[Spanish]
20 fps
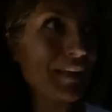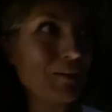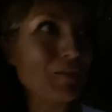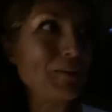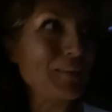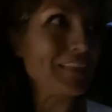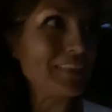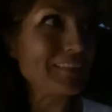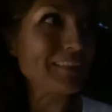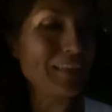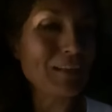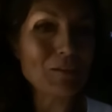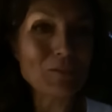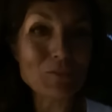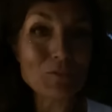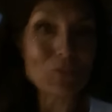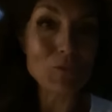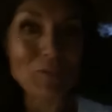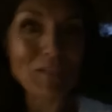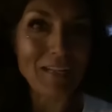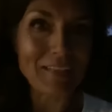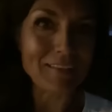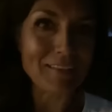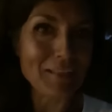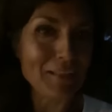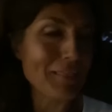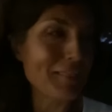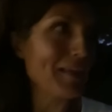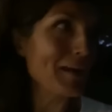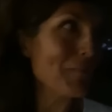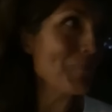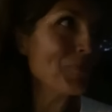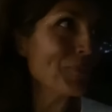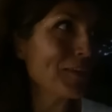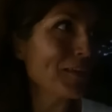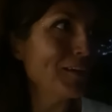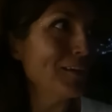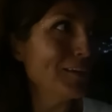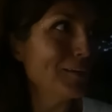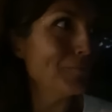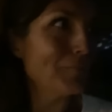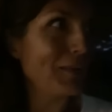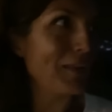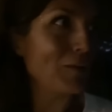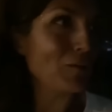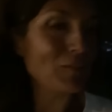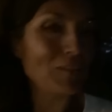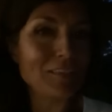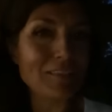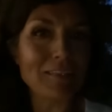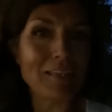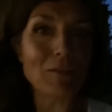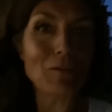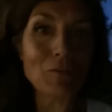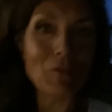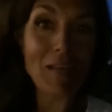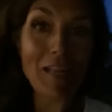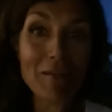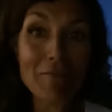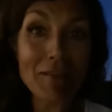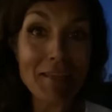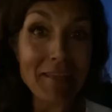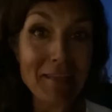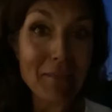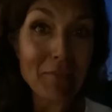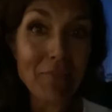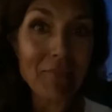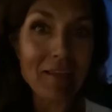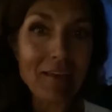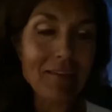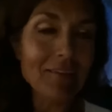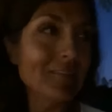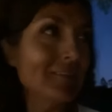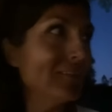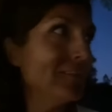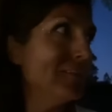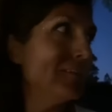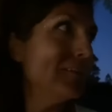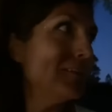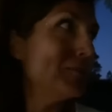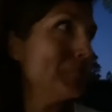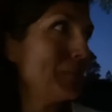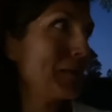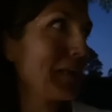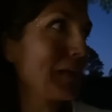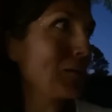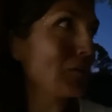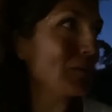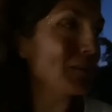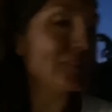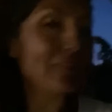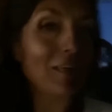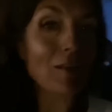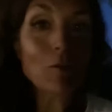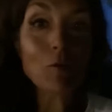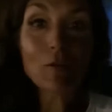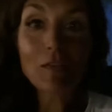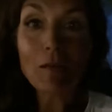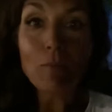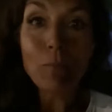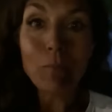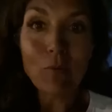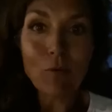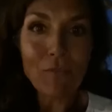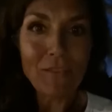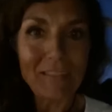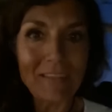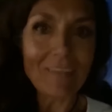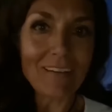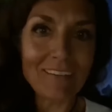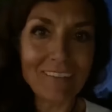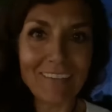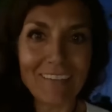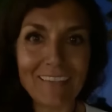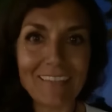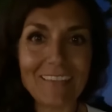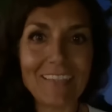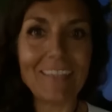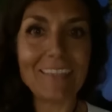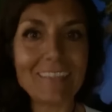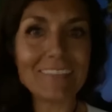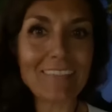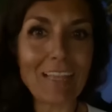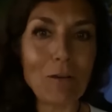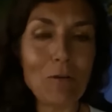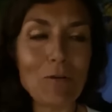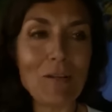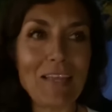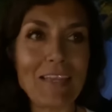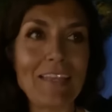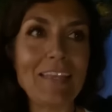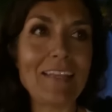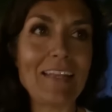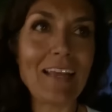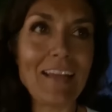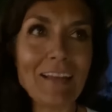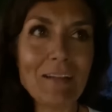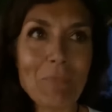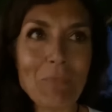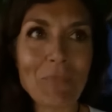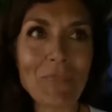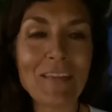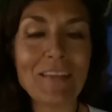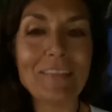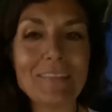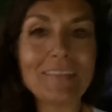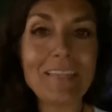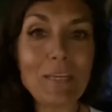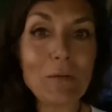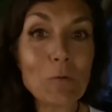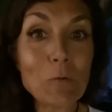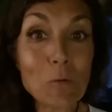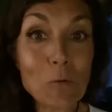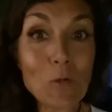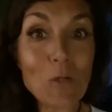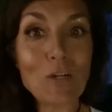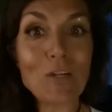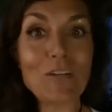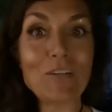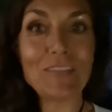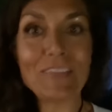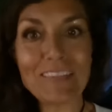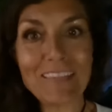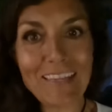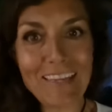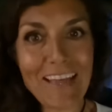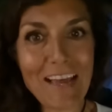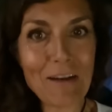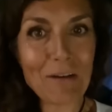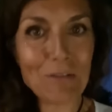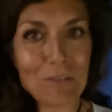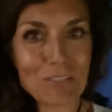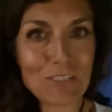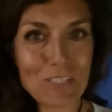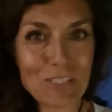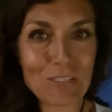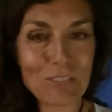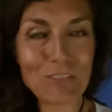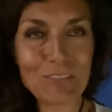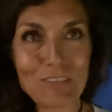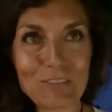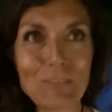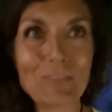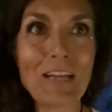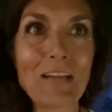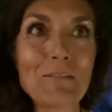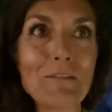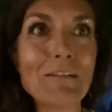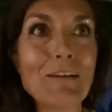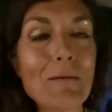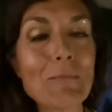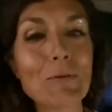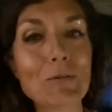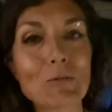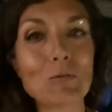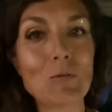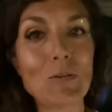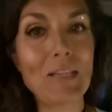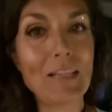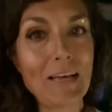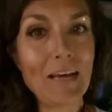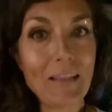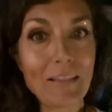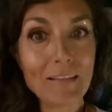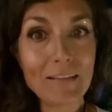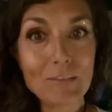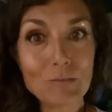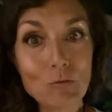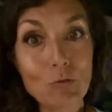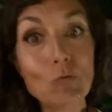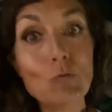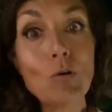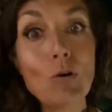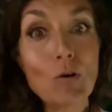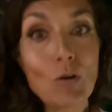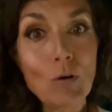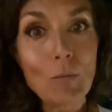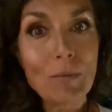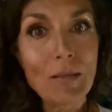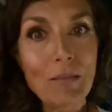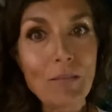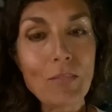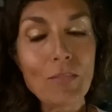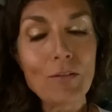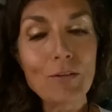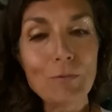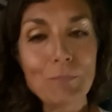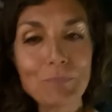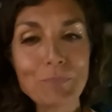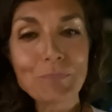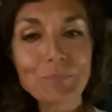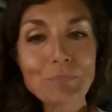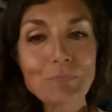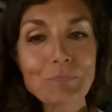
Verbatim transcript: para conectar con su grandeza, para conectar con la belleza, para conectar con el poder que tiene esta luna llena de 1 de agosto. Es una nueva oportunidad, es un nuevo comienzo,